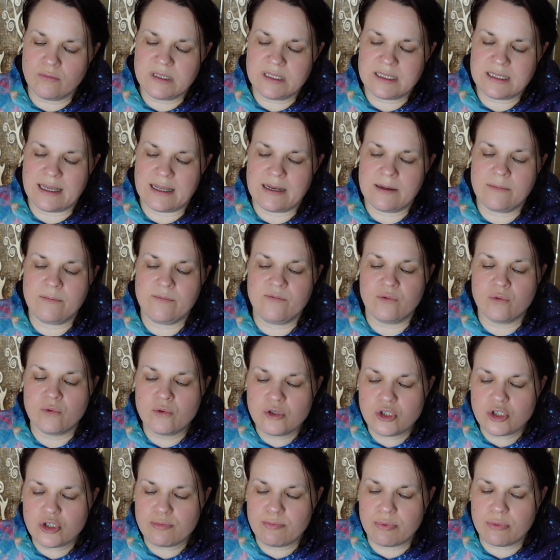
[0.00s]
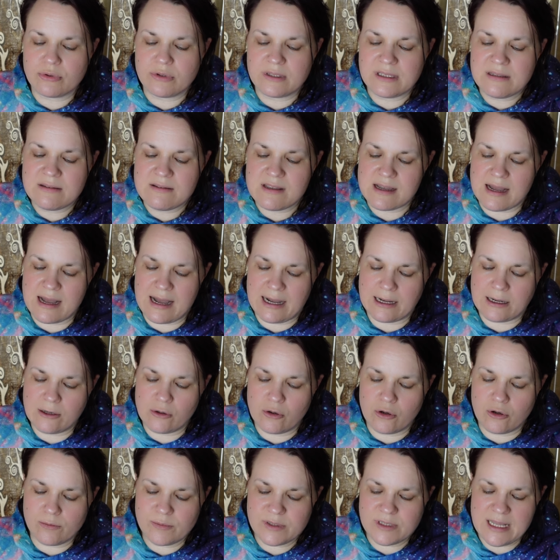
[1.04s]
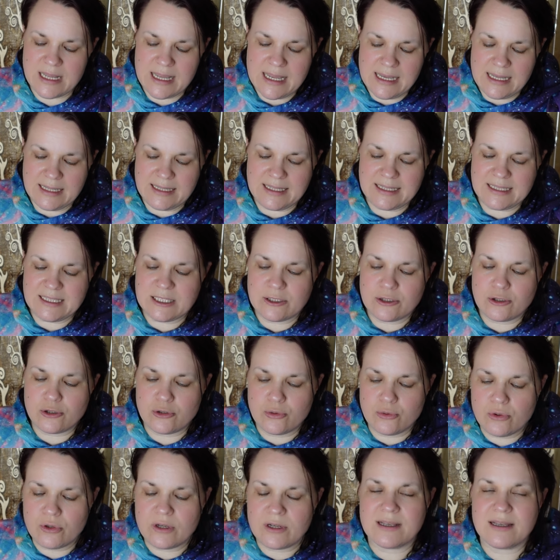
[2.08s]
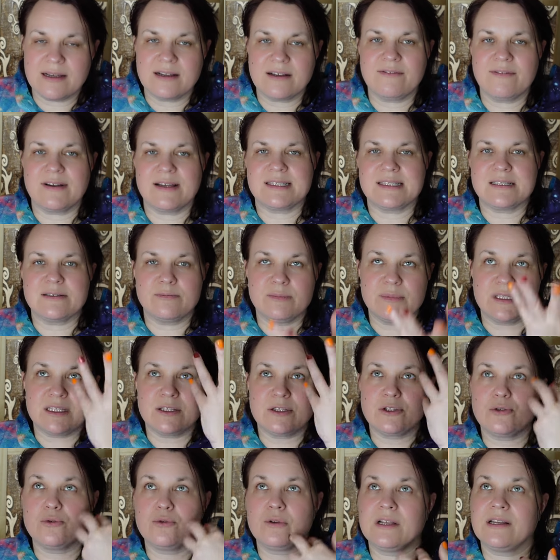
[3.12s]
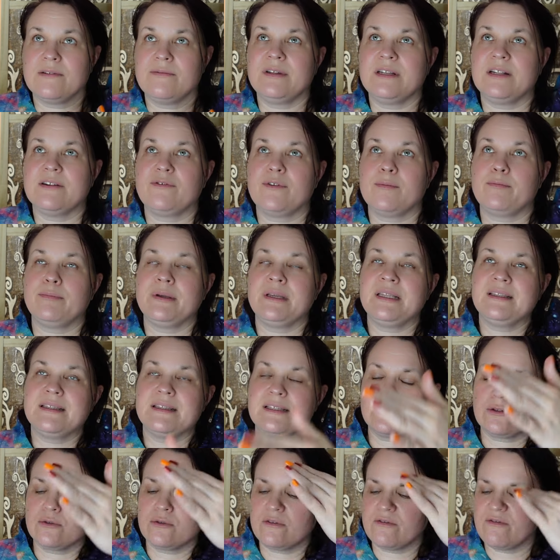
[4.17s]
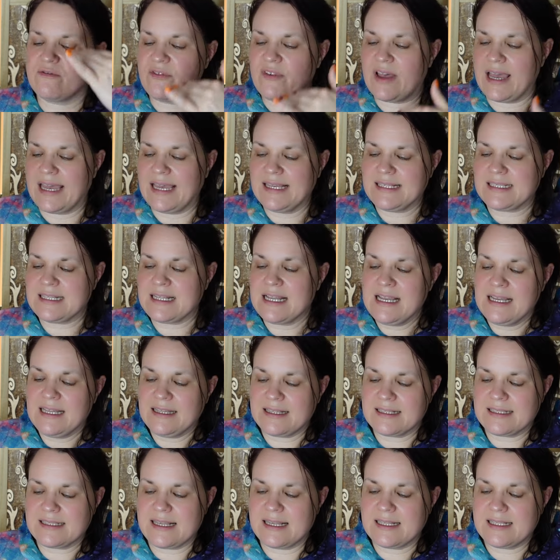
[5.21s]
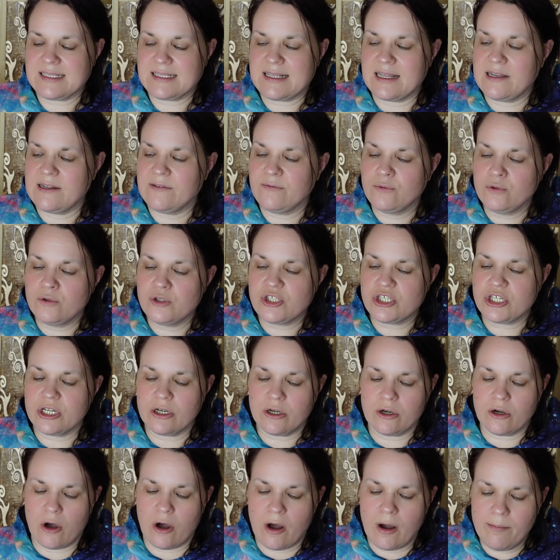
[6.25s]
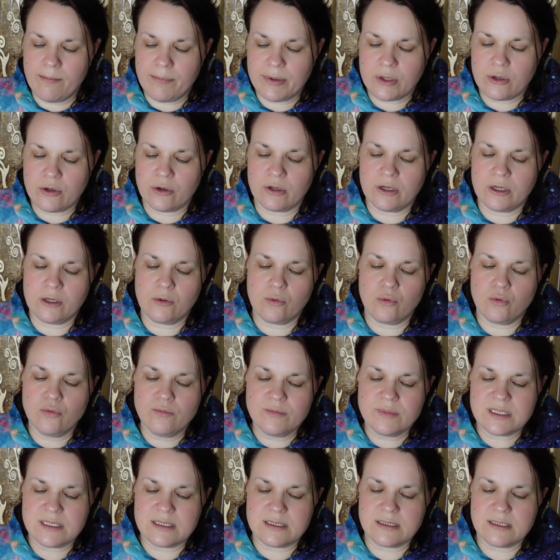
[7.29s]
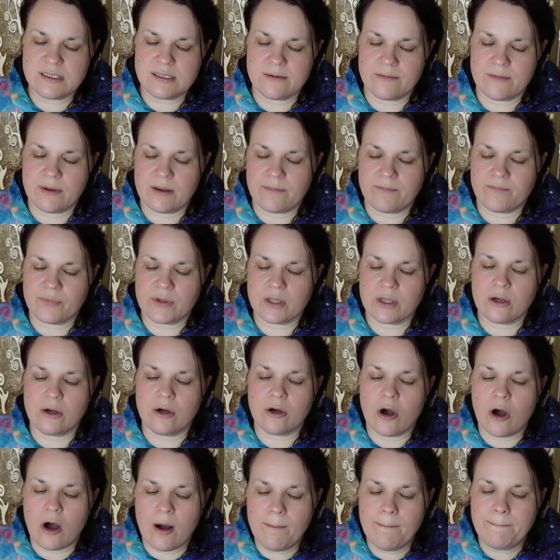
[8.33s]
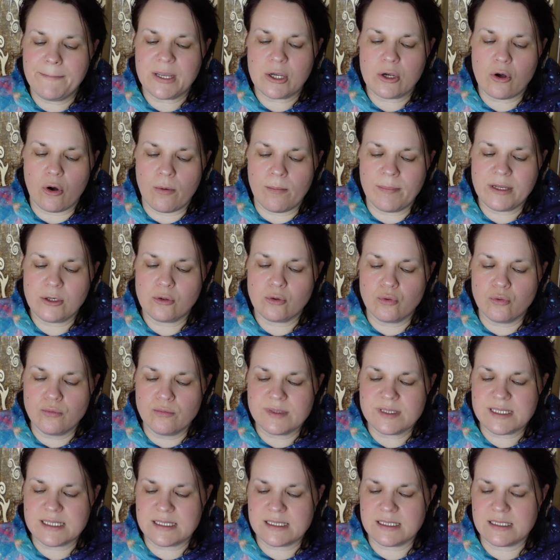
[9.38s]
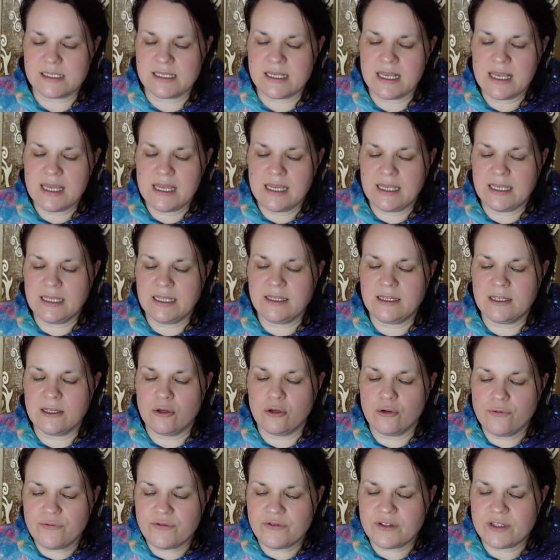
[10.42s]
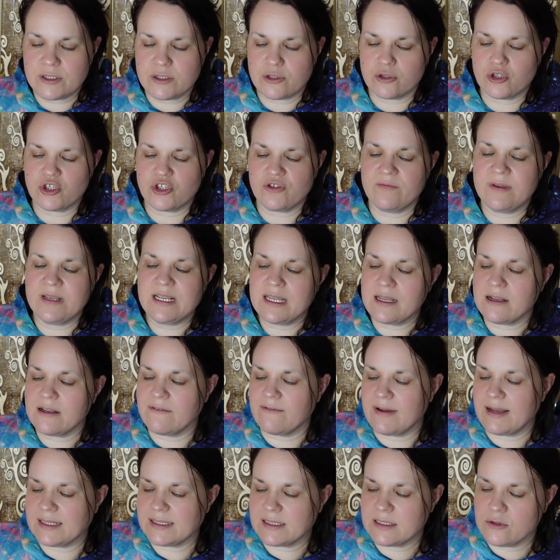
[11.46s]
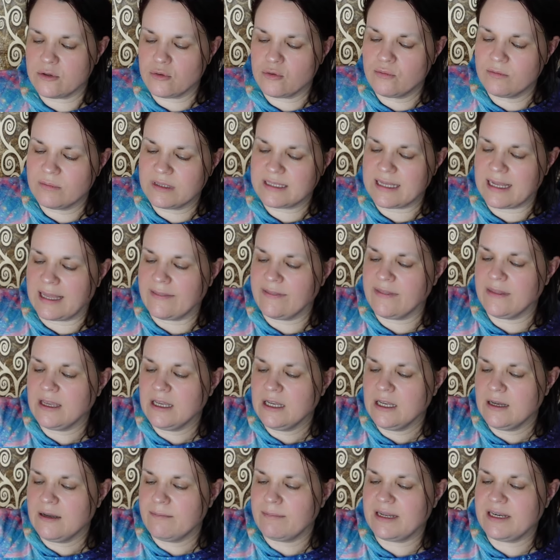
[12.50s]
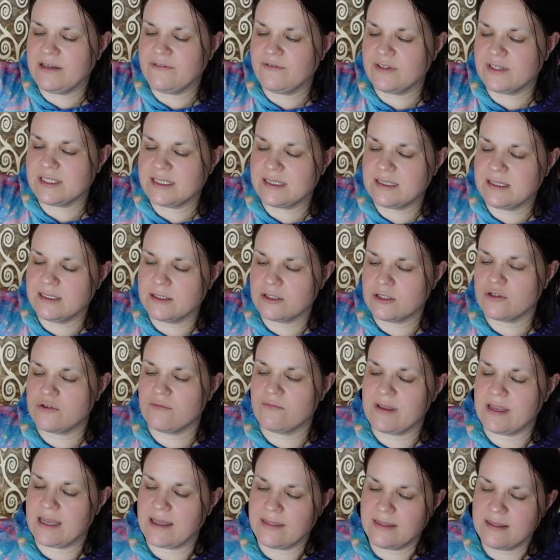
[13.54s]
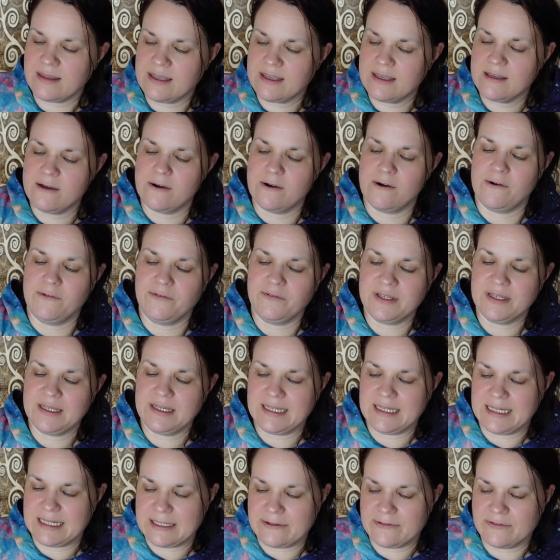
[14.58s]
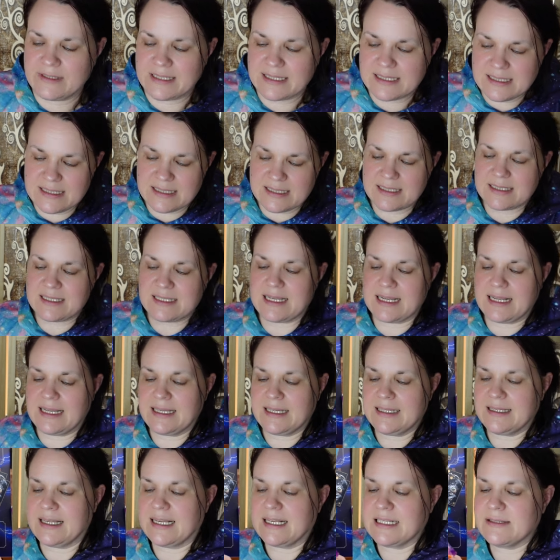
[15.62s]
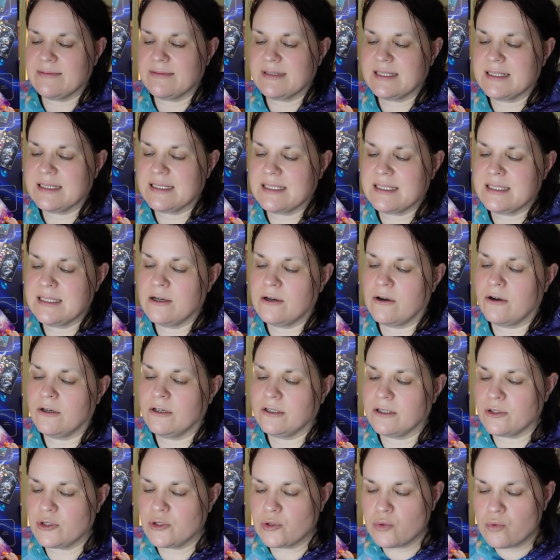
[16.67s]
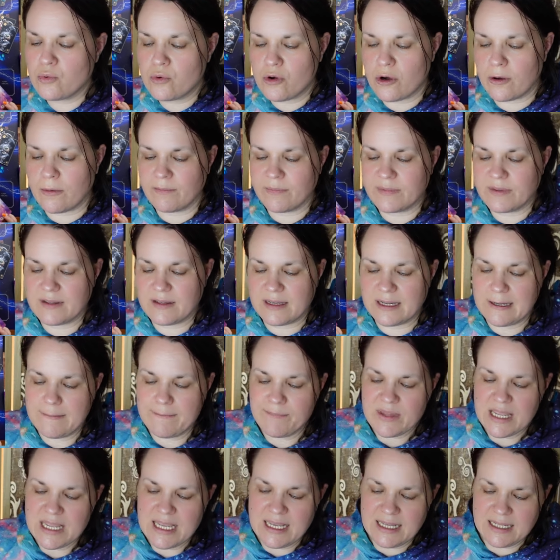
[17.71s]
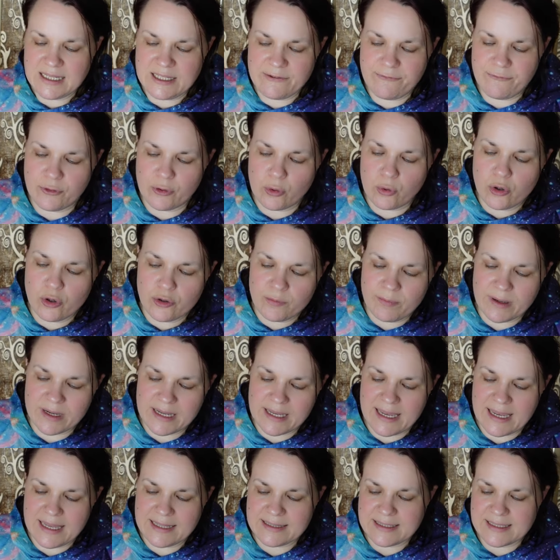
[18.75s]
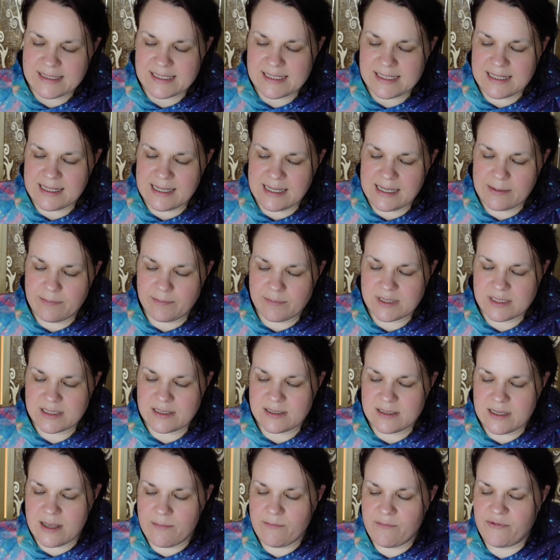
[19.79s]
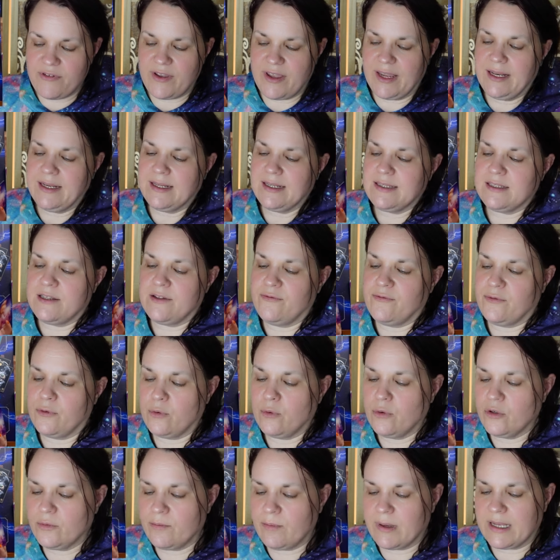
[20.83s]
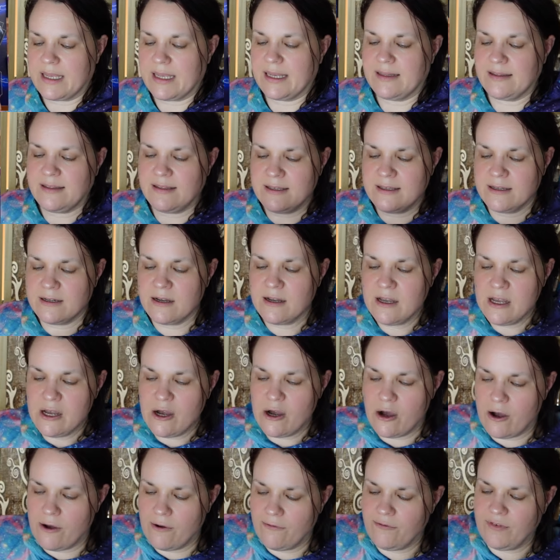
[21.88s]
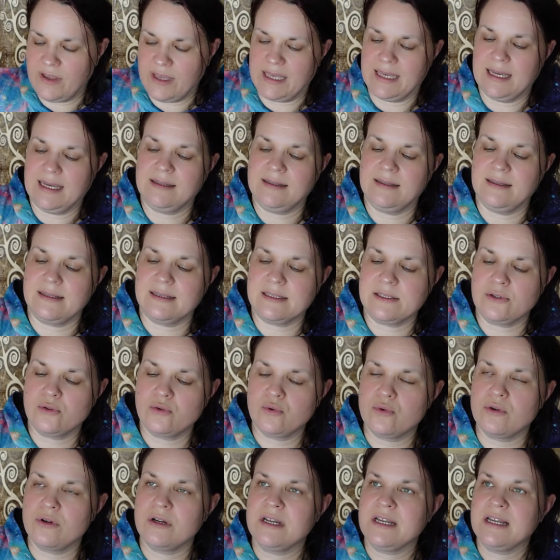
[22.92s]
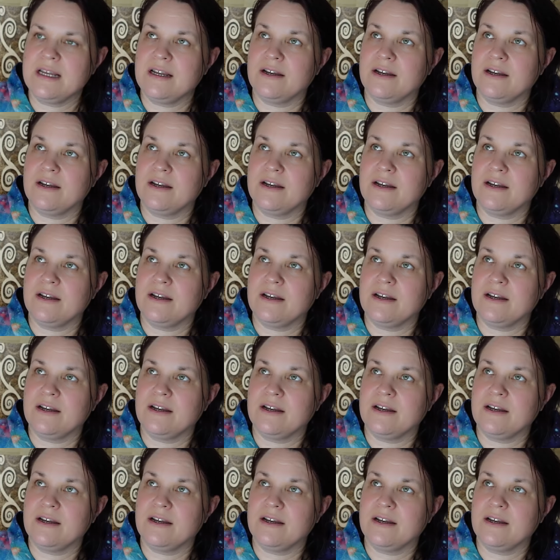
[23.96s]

mit deinem Wunschboot in dir ankommst, dich den Zyklen quasi mit den Zyklen wieder verbindest und weißt, dass jetzt deine Wünsche Raum bekommen, um sich Raum bekommen, um sich in die Lüfte zu schwingen, quasi, um dann manifestiert zu werden hier auf der Erde. Und das ist tatsächlich das, was jetzt hier auch dazu kommt. Ja? Die Fruchtbarkeit des Lebens, die Empfängnis der Fruchtbarkeit hier auf Erden, dass du,